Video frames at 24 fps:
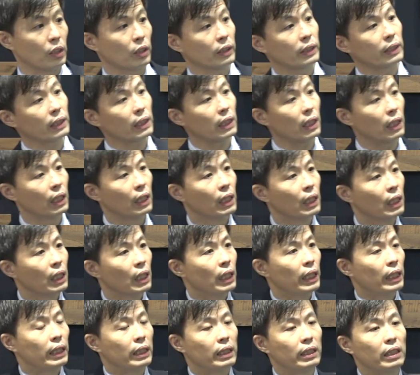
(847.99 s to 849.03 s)
哦，这个
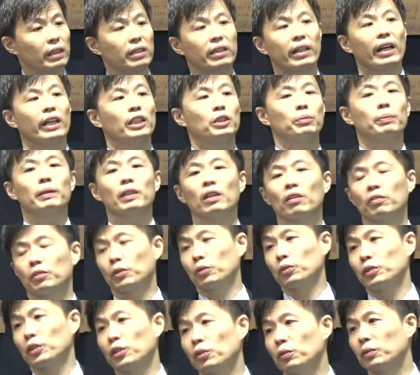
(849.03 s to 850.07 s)
detachment of
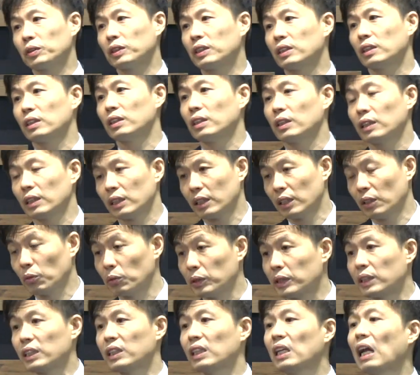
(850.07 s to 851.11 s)
soldiers 用希
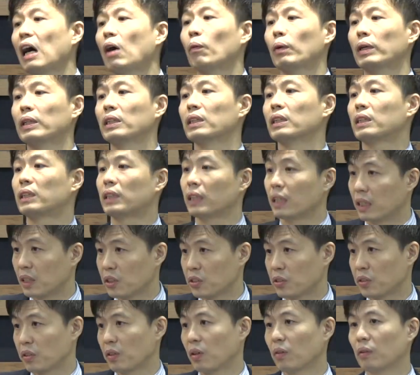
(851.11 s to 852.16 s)
用希腊文写的
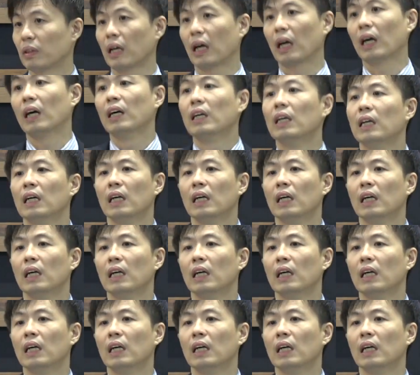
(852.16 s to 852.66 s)
时候呢，